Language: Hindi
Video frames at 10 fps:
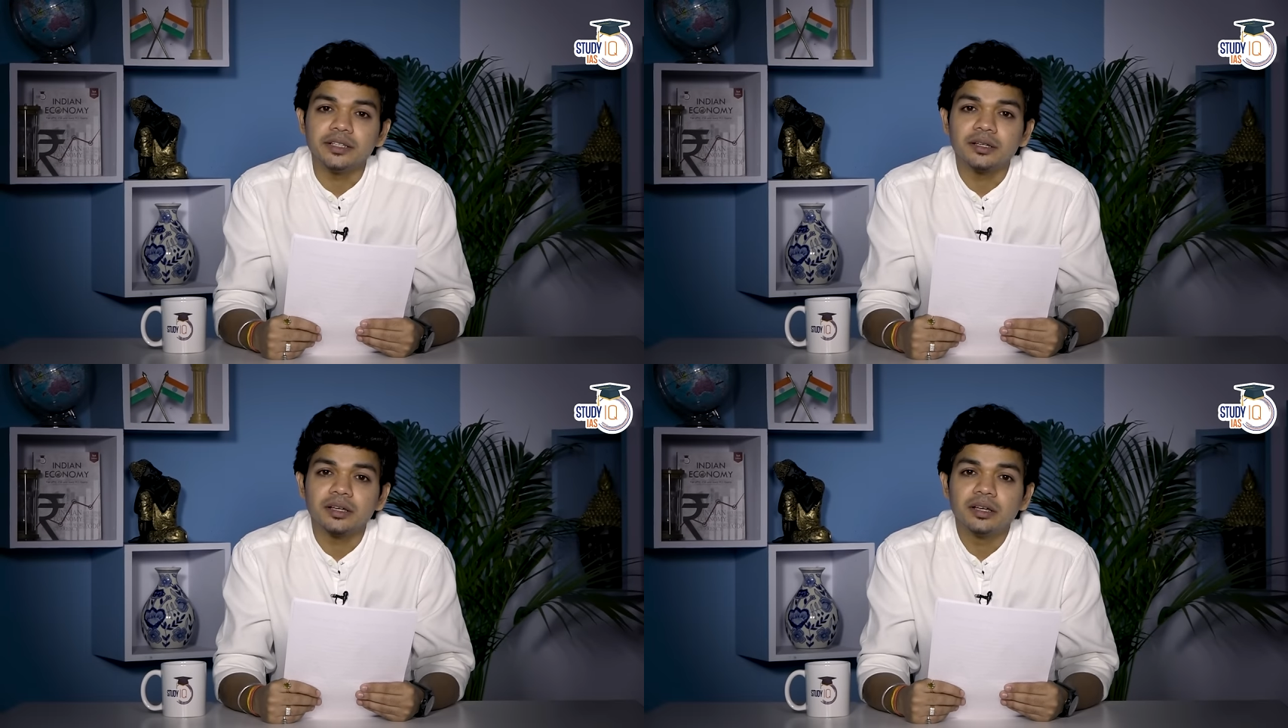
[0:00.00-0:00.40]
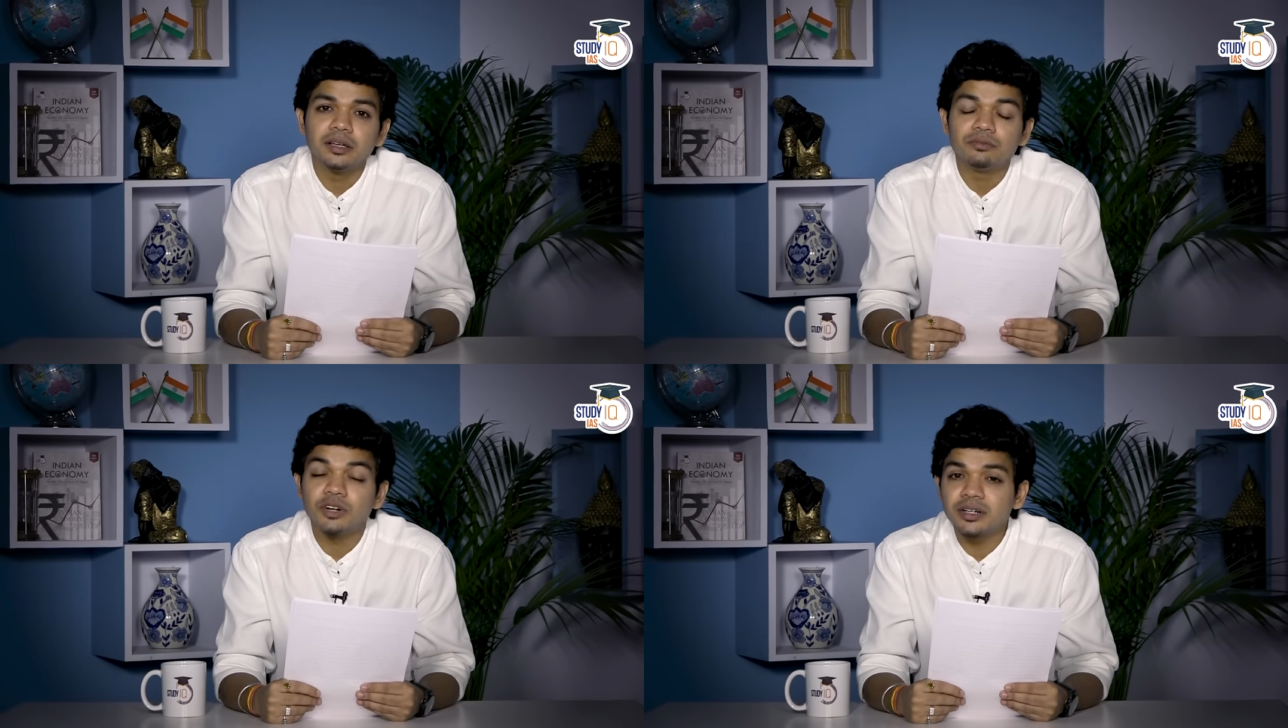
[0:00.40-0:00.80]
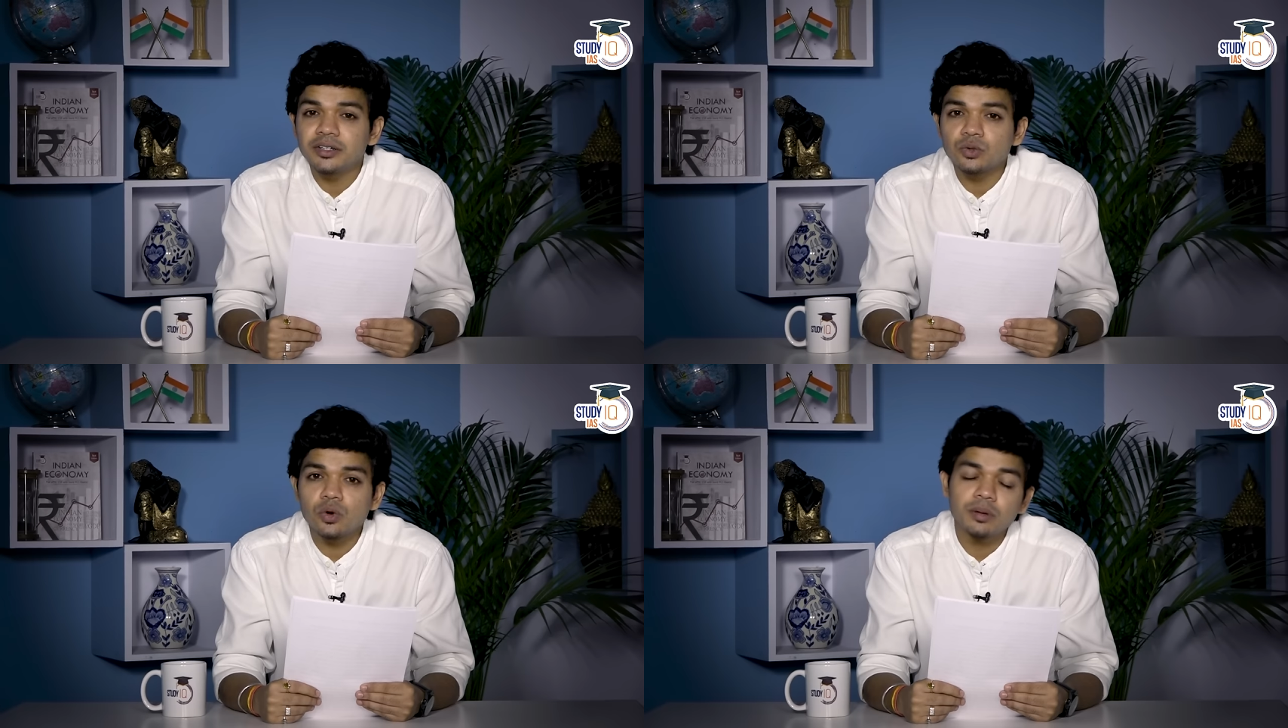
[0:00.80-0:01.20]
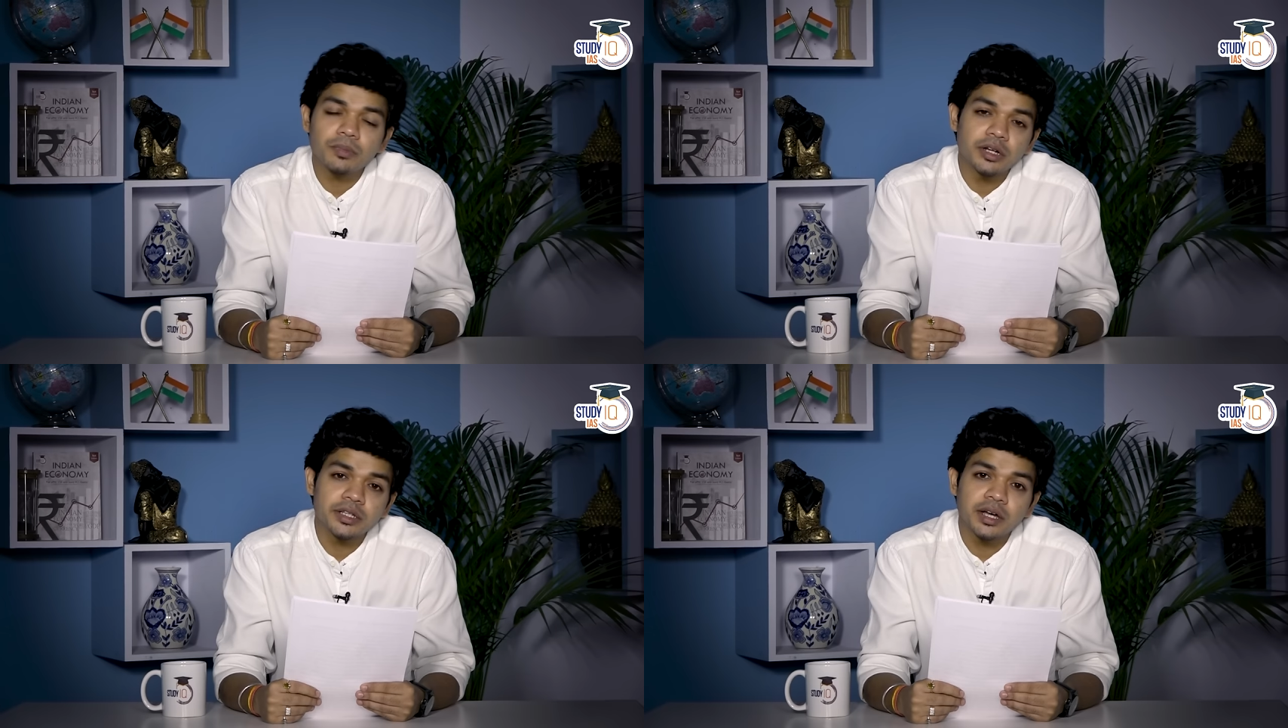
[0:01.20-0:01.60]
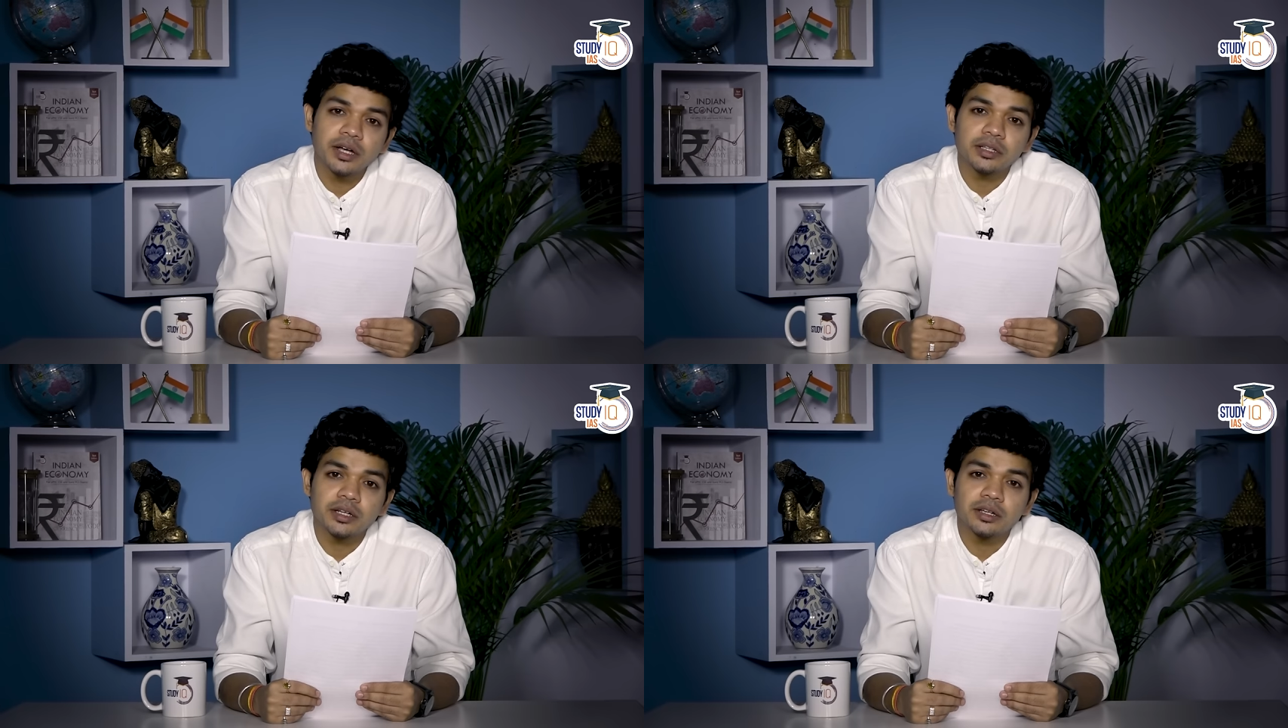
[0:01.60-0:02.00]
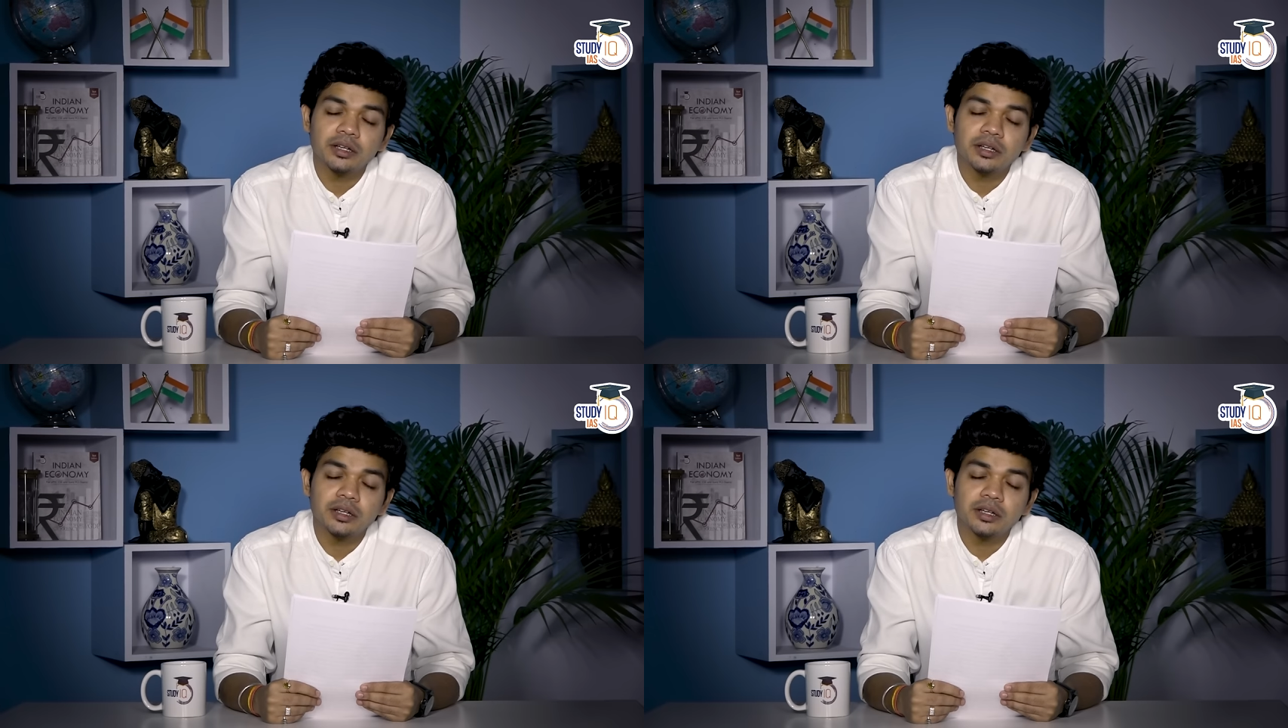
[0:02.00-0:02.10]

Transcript: थी वर्कर्स को कम कर दिया गया था